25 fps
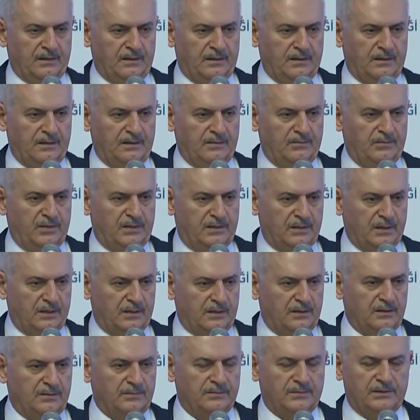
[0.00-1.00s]
e, bir
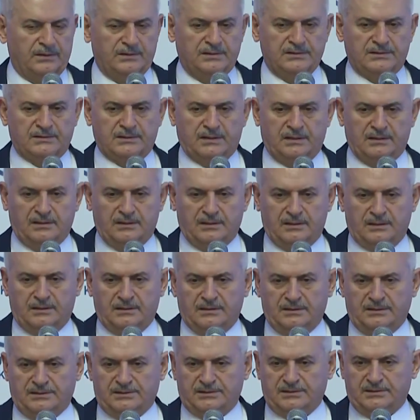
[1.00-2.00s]
takım
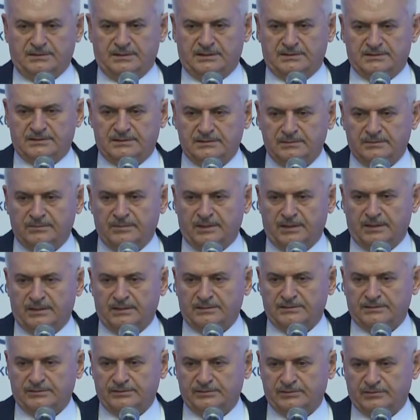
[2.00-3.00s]
insanların içine
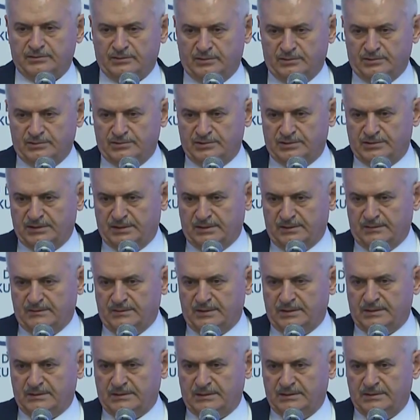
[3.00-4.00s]
sinmeyen sonuçlar
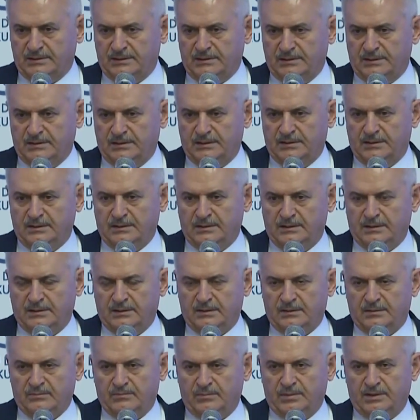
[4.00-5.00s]
var.
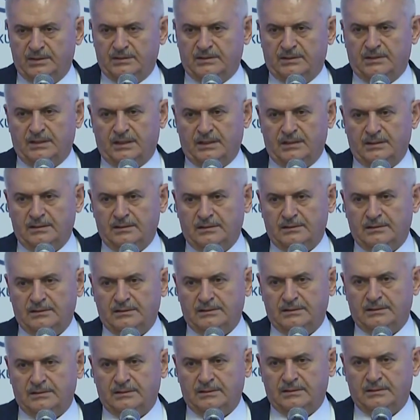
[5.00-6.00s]
Bir de
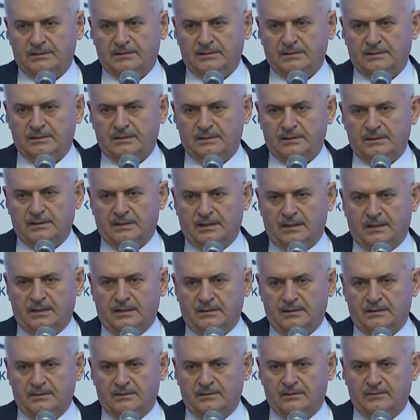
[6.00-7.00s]

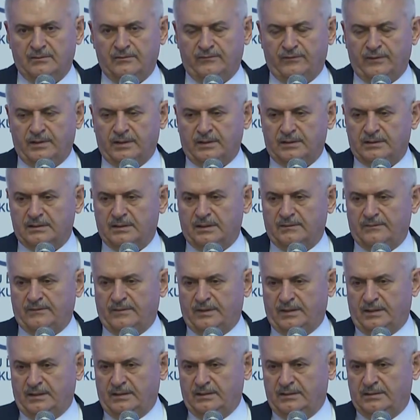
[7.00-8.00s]
yani ufak
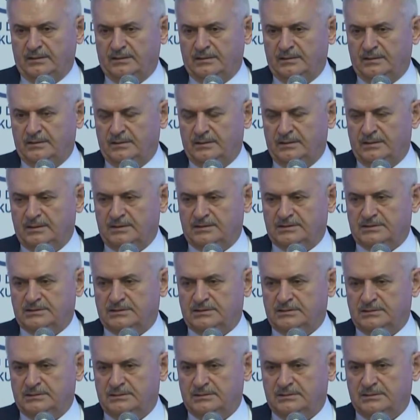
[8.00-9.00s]
tefek
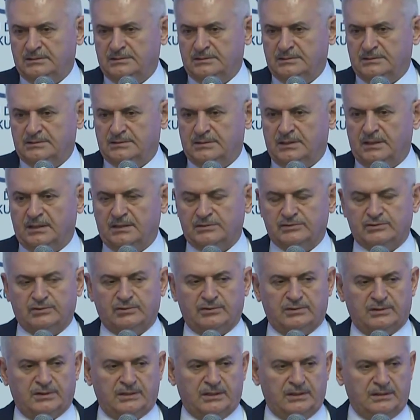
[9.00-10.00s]
hiç sağa
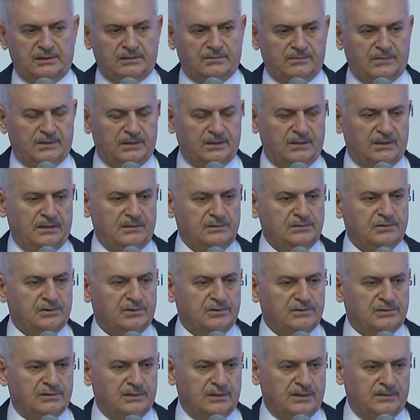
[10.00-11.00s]
sola gitmeden
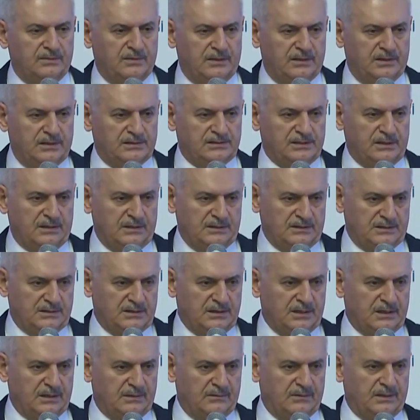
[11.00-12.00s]
çözülebilecek
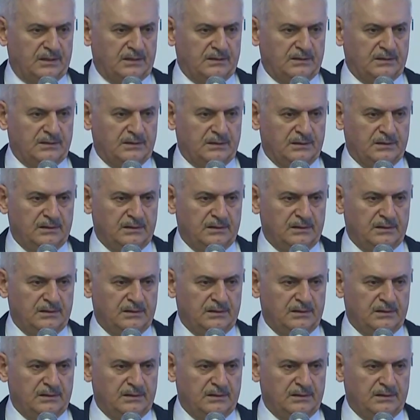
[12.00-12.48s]
işler var.